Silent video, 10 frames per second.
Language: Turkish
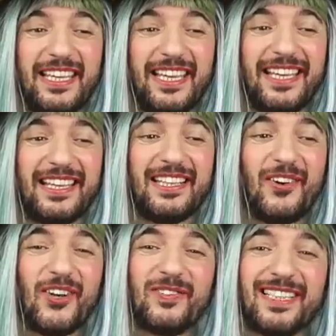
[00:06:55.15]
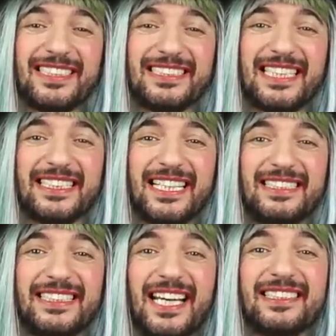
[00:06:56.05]
Ee, ormanda
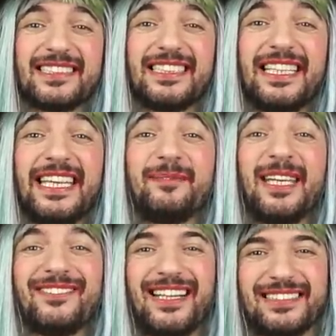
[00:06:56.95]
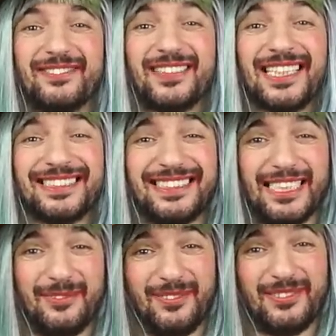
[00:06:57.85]
gezerken yanlarında ekmek var. Fransız
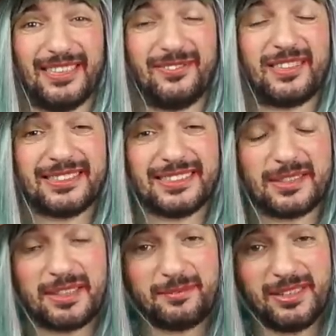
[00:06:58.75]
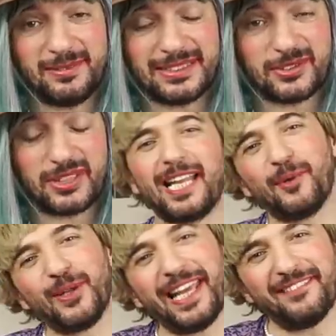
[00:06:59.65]
ekmeği bunlar. Fransız ekmeğini bilir misin
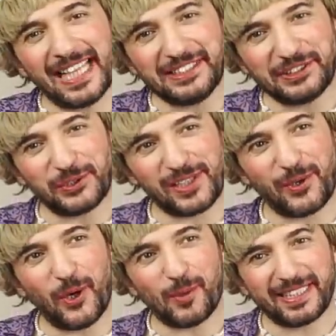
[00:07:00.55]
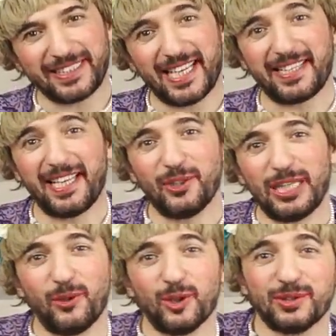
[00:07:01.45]
Bunlar böyle evden çıkıyorlar. Ormana giderken
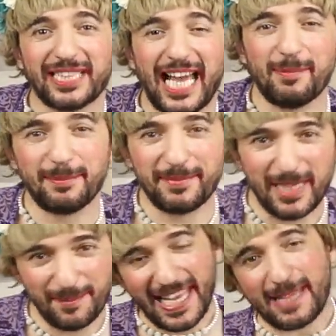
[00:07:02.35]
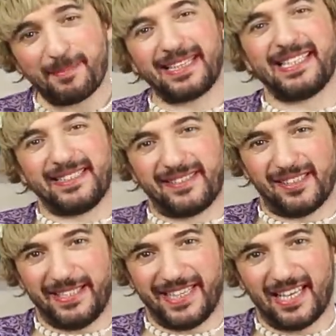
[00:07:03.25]
diyorlar yolumuzu kaybetmeyelim diye ekmekleri
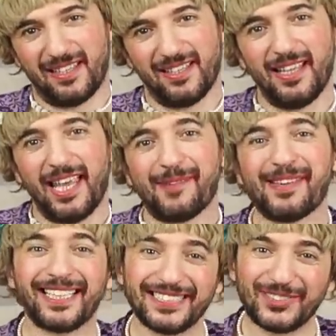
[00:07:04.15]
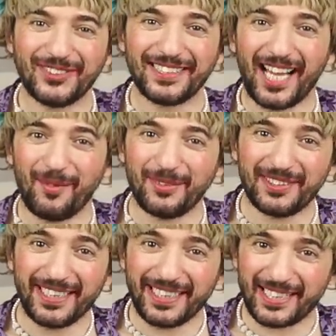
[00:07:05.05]
atalım yere. Hemen kız diyor ki abi
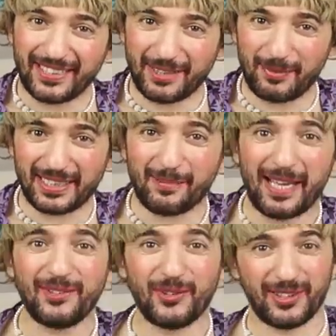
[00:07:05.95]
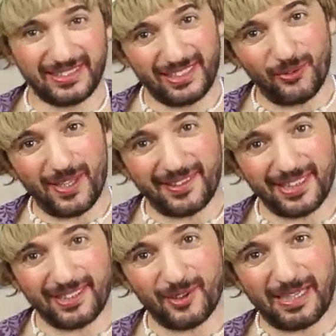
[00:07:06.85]
diyor ne gerek var ekmeklere. Ben diyor işte üvey
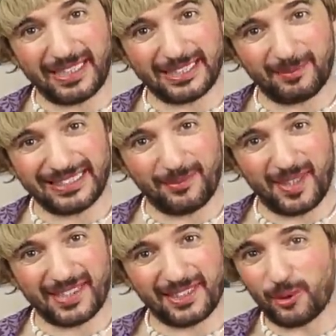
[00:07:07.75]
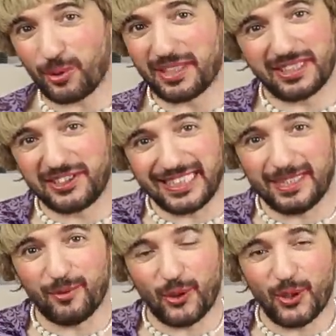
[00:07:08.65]
annenin diyor makyaj malzemelerini aldım onlarla
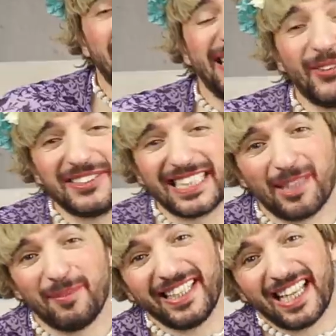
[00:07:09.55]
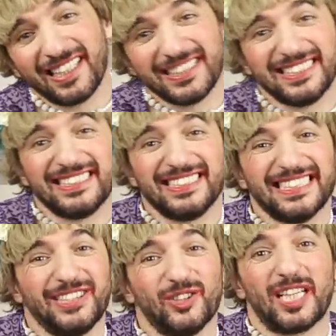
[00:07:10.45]
çizelim diyor. Mac'in göz kalemiyle yerleri çize
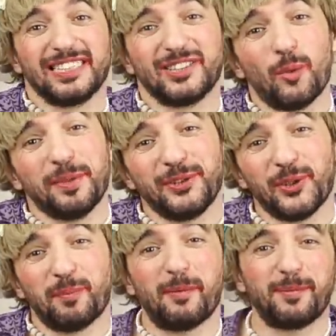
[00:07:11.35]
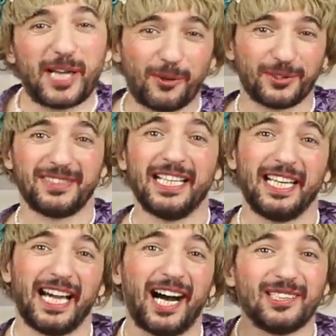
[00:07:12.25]
çize gidiyorlar. işte o bitiyor Bobby Brown'un
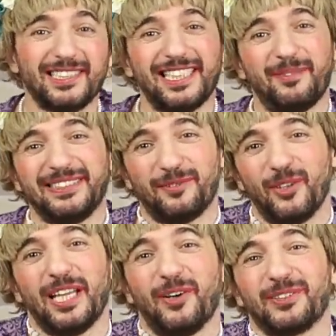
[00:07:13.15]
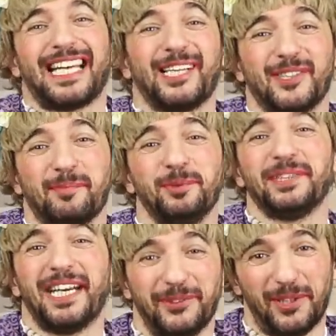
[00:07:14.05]
allığıyla işte öyle sağa sola
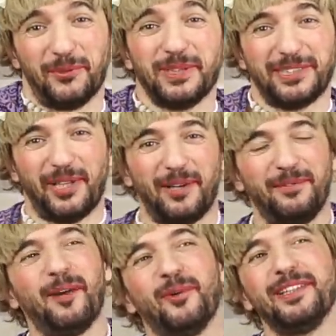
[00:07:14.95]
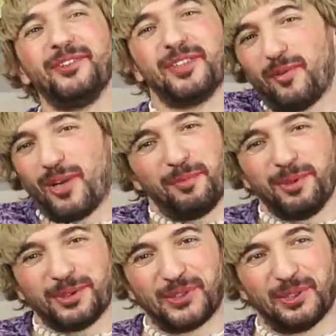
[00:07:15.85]
pudra atıyorlar, un atıyorlar falan böyle. Diyorlar böyle
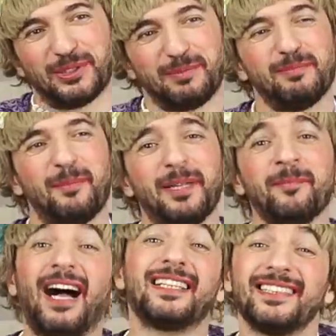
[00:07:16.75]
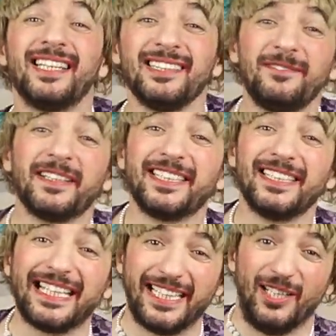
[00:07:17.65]
buluruz yolumuzu bilmem ne. Arkadan da
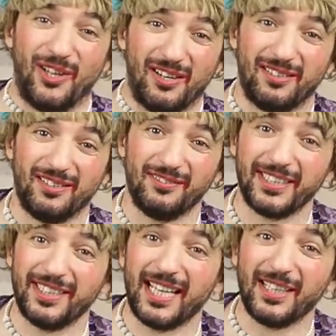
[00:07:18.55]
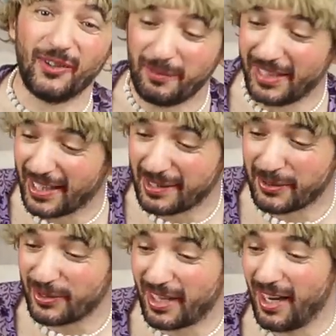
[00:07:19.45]
fakirler geliyor. Fakirler görüp yerde
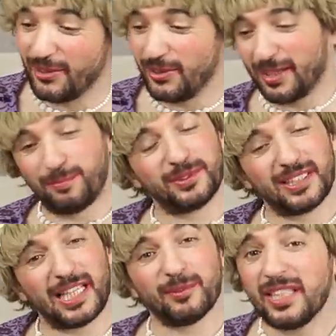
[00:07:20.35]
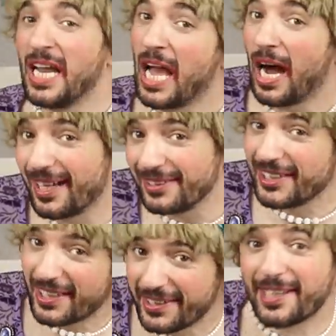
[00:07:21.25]
bakıyor aa diyorlar pudralar bunlar
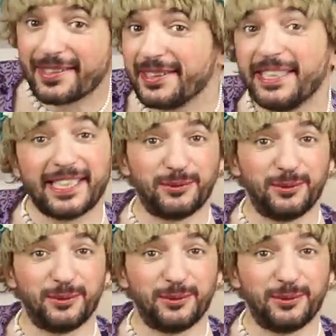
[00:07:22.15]
yanaklarını yere